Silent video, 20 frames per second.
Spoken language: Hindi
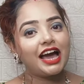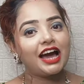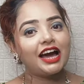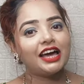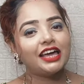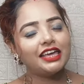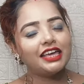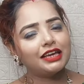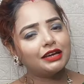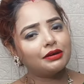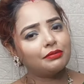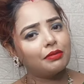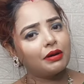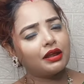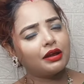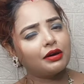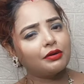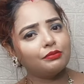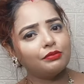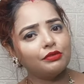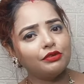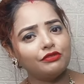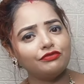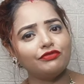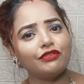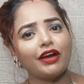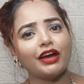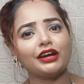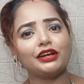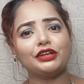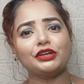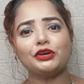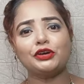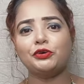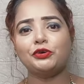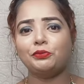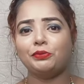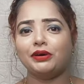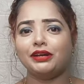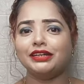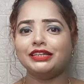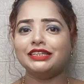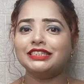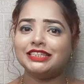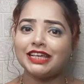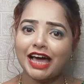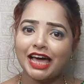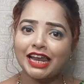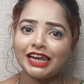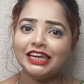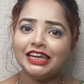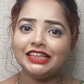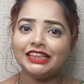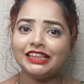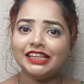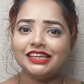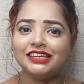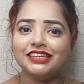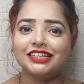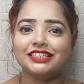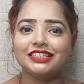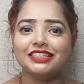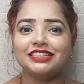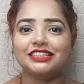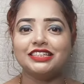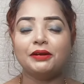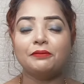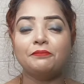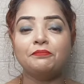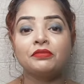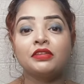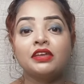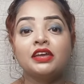यहाँ एक बार हम फैक्ट के ऊपर जान लेते हैं ये चीज़ें